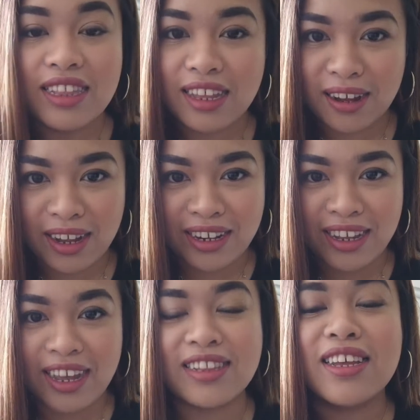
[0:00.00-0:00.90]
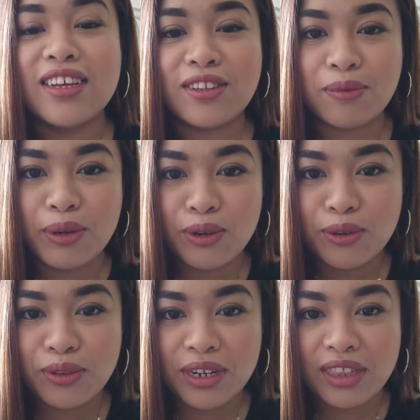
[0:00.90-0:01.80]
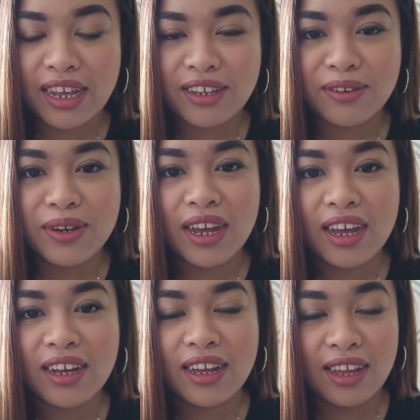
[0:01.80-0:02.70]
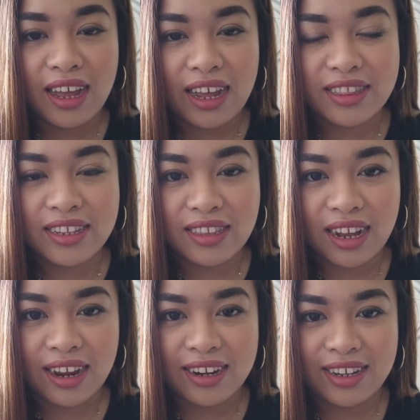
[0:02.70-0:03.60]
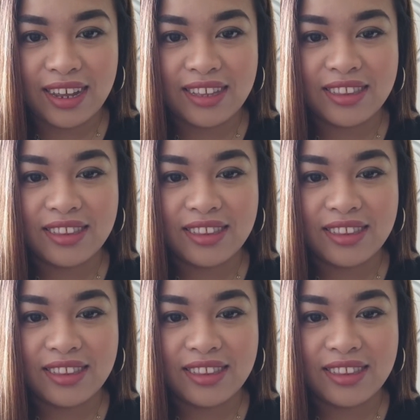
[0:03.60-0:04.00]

tanghalian. So, magluluto na tayo ng ating tanghalian.